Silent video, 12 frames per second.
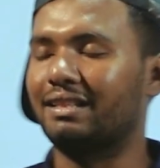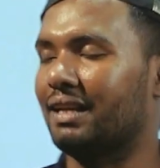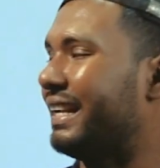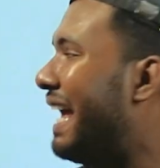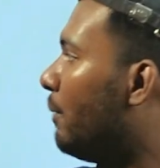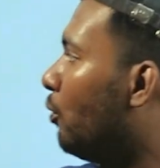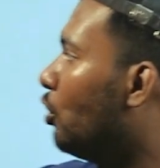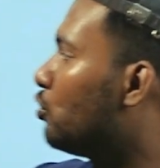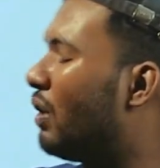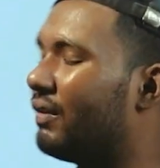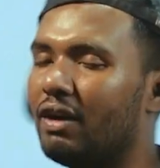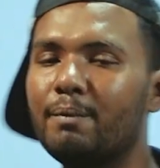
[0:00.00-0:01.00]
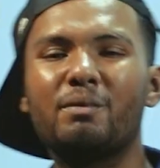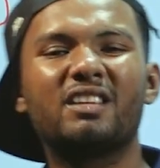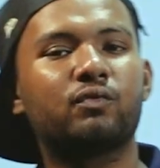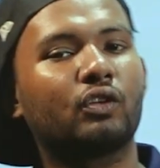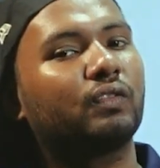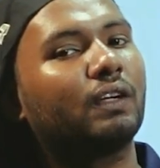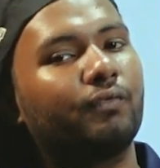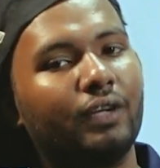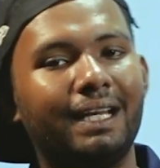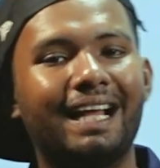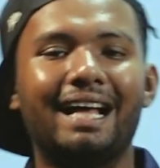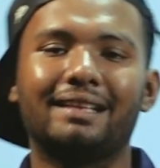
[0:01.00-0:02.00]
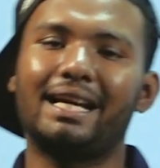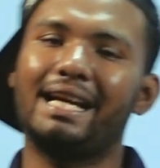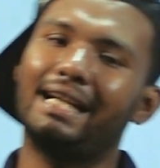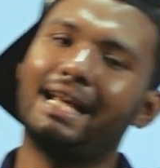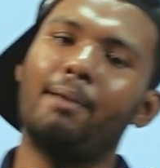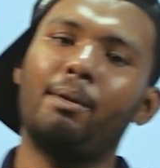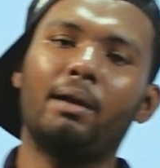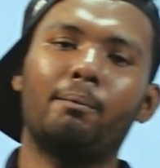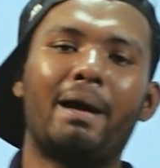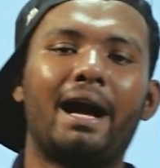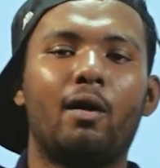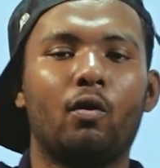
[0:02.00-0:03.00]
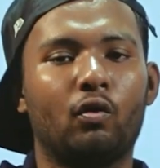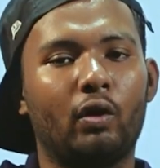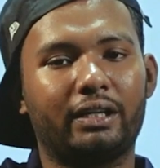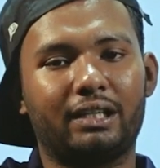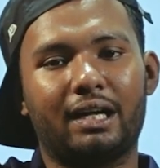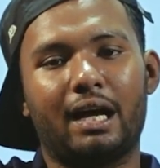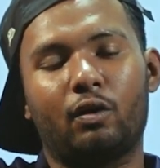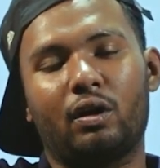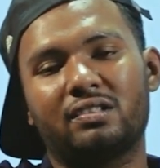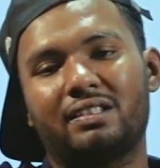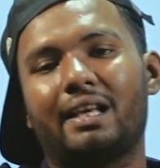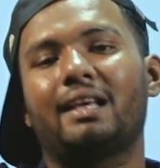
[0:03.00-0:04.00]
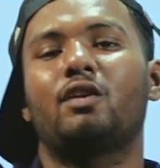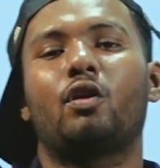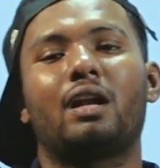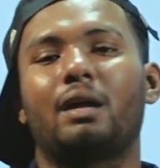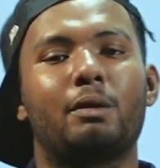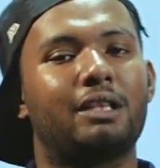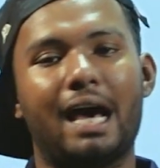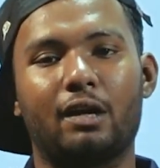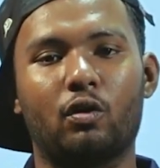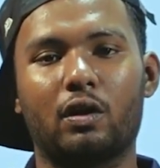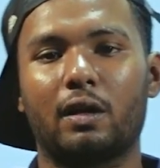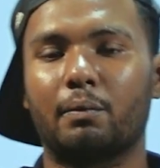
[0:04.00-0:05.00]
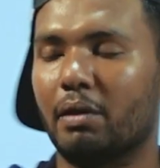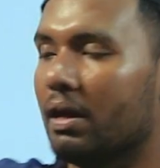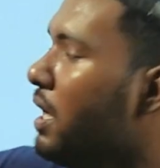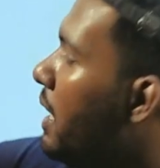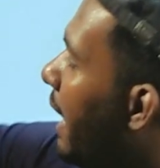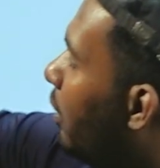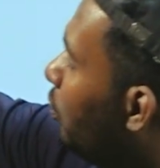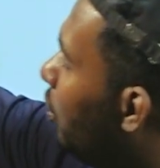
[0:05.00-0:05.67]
আচ্ছা রাইবোলোজ ওয়ান ফাইভ বিসফসফেট ফ্রি না তাই এটা আমার বা অন্য একটা কারো কাছ থেকে কি করা লাগবে ধার করা লাগবে এখন